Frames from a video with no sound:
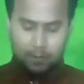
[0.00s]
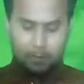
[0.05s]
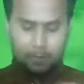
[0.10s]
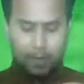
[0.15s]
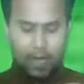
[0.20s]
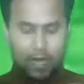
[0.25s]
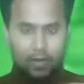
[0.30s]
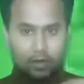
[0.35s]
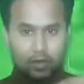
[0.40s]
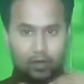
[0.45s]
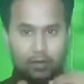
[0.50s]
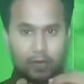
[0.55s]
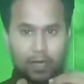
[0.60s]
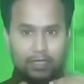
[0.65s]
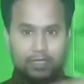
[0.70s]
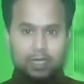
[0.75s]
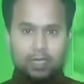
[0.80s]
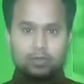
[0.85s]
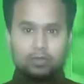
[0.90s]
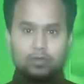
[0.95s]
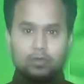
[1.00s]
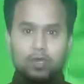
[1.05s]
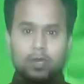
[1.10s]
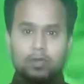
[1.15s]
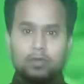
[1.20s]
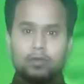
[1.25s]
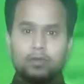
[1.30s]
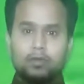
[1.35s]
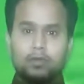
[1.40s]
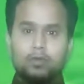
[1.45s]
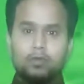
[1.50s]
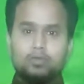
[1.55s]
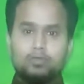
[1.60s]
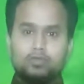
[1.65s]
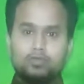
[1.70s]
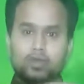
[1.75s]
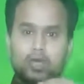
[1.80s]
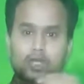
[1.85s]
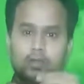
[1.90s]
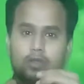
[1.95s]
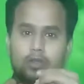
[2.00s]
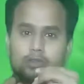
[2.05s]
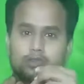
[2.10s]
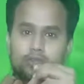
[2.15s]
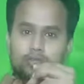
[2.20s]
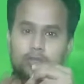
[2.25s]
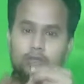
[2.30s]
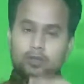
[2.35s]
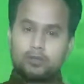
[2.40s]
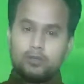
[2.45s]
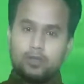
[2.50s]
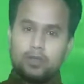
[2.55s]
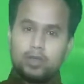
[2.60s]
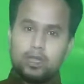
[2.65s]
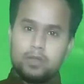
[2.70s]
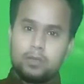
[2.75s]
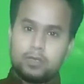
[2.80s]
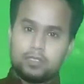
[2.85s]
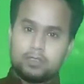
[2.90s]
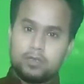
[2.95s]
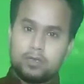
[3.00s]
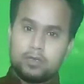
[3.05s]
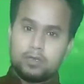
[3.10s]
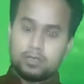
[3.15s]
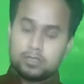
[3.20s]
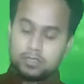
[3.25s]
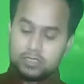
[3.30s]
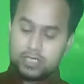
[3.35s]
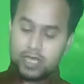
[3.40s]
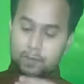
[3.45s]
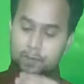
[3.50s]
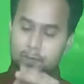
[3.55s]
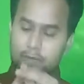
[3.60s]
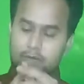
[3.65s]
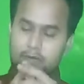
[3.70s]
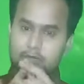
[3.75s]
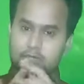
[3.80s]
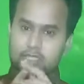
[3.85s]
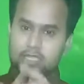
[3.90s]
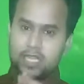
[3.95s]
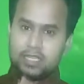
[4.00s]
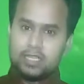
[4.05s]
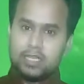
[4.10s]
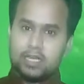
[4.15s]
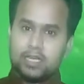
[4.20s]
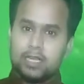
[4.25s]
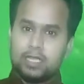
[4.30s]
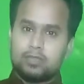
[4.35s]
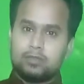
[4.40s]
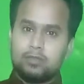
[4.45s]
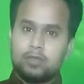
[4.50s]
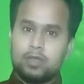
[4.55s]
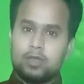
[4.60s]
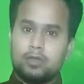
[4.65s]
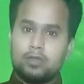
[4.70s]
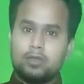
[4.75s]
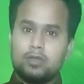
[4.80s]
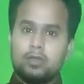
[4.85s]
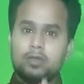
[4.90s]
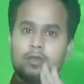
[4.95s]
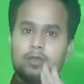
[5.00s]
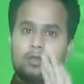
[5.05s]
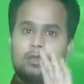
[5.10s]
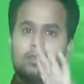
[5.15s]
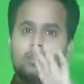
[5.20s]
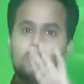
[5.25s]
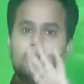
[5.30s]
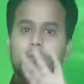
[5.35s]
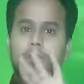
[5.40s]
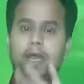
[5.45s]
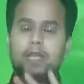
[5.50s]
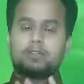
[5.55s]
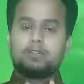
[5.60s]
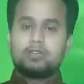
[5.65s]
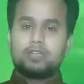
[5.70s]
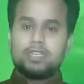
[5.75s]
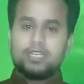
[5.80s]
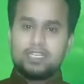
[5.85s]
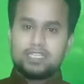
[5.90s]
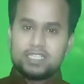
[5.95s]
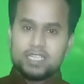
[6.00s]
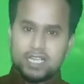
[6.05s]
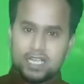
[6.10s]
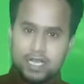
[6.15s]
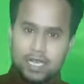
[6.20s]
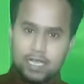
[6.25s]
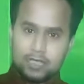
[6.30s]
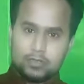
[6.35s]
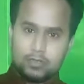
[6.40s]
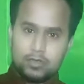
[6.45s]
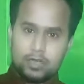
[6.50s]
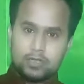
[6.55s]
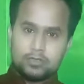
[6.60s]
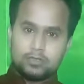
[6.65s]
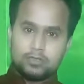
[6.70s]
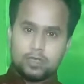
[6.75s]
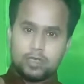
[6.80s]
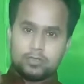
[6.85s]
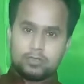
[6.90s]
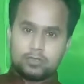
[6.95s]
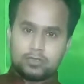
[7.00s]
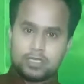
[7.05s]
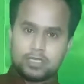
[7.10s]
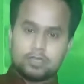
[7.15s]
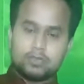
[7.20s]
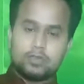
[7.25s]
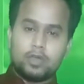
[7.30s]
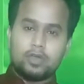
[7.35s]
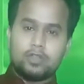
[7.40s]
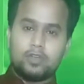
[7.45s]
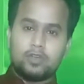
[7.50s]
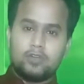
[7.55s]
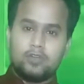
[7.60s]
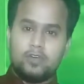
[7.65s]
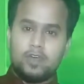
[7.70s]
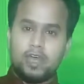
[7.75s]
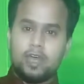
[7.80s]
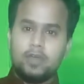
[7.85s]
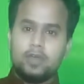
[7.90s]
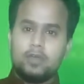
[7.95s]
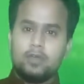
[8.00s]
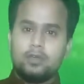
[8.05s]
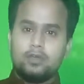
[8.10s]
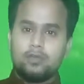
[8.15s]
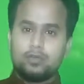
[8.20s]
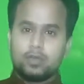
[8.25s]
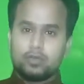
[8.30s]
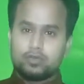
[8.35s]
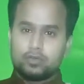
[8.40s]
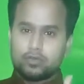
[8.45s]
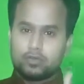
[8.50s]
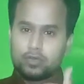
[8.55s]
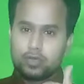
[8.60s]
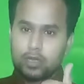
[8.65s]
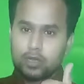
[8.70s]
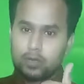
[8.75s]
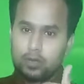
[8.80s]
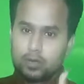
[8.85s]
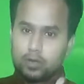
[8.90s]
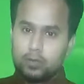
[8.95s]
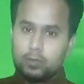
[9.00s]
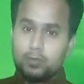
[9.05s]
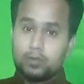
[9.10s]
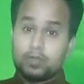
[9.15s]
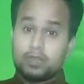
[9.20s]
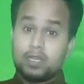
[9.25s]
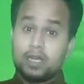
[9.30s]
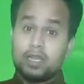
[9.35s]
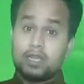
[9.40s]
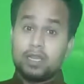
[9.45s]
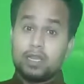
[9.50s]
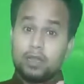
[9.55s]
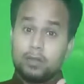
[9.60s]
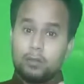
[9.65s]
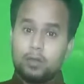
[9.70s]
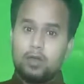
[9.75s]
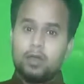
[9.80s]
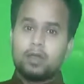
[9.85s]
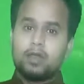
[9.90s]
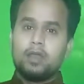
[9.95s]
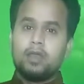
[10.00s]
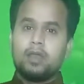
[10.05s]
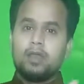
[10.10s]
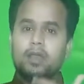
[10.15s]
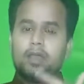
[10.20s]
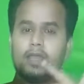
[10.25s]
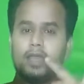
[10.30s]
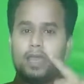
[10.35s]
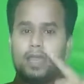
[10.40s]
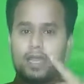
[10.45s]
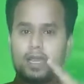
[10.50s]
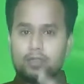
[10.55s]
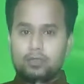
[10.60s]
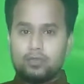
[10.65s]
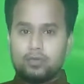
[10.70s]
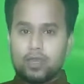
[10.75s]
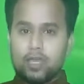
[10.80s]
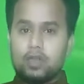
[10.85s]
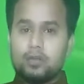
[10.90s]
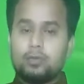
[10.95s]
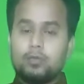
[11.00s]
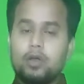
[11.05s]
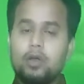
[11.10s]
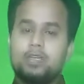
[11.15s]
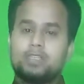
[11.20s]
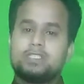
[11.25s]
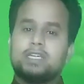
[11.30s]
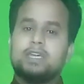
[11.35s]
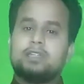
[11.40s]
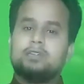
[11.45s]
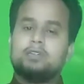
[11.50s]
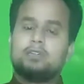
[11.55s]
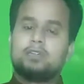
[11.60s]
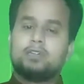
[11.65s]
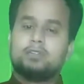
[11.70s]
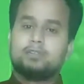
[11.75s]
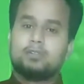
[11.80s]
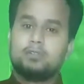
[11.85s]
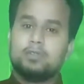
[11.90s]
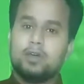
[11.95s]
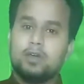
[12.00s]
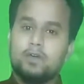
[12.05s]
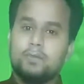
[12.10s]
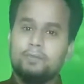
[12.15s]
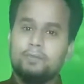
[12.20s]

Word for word: বান্নর ভাষা আন্দোলন চুয়ান্নর যুক্ত ফ্রন্ট নির্বাচন ছাপ্পান্ন স্বাধিকার আন্দোলন বাষট্টির শিক্ষা আন্দোলন ছয়ষট্টির ছয় দফা ঊনসত্তরের গণভ্যুত্থান এবং একাত্তরের মহান স্বাধীনতা যুদ্ধ